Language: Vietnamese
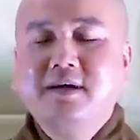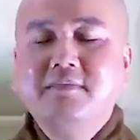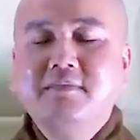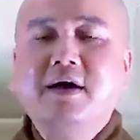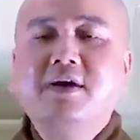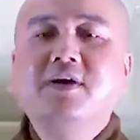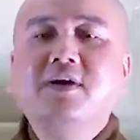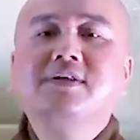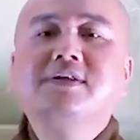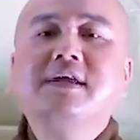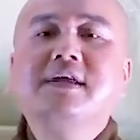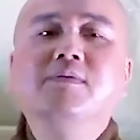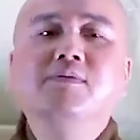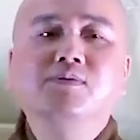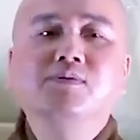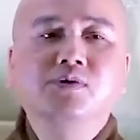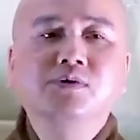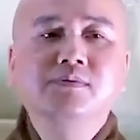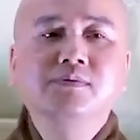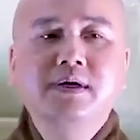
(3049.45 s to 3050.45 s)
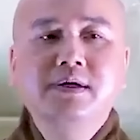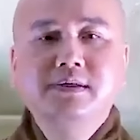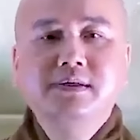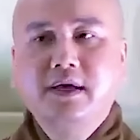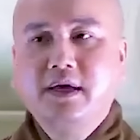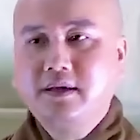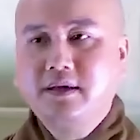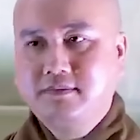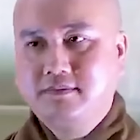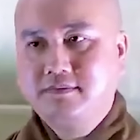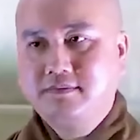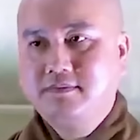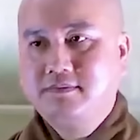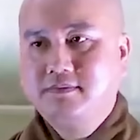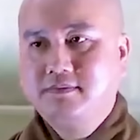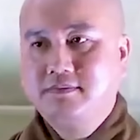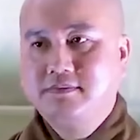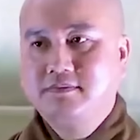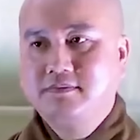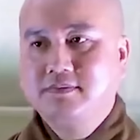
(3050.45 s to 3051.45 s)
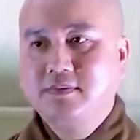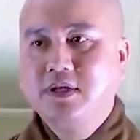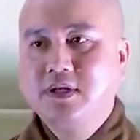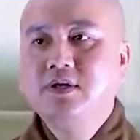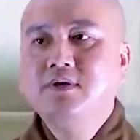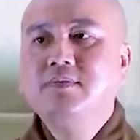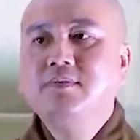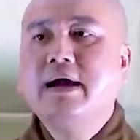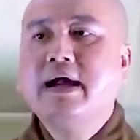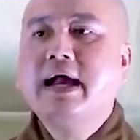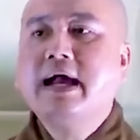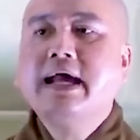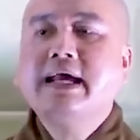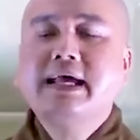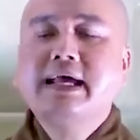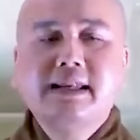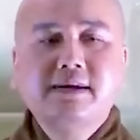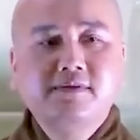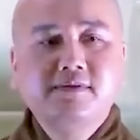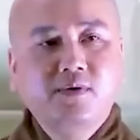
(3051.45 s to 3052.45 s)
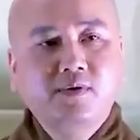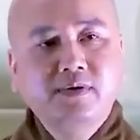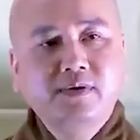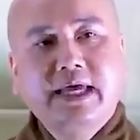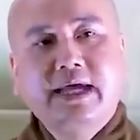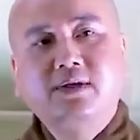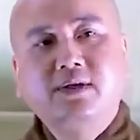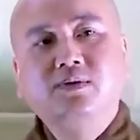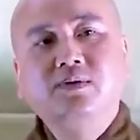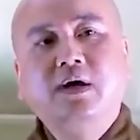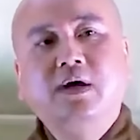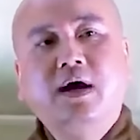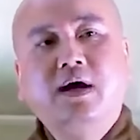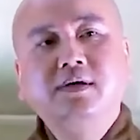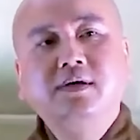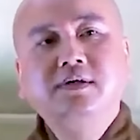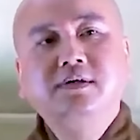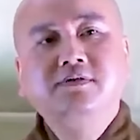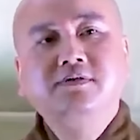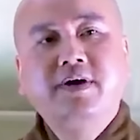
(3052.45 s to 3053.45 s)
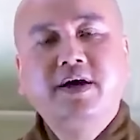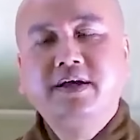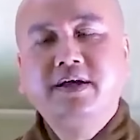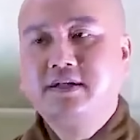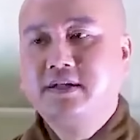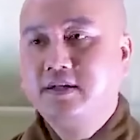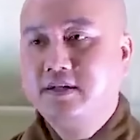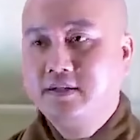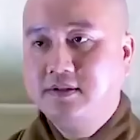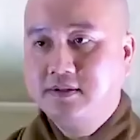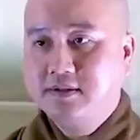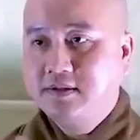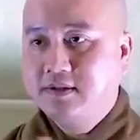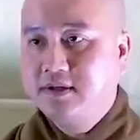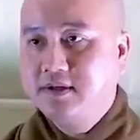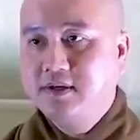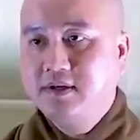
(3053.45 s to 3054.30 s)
Bà nói chồng tôi mới chết, nếu mà hai anh vô nhà tôi ở như vậy thì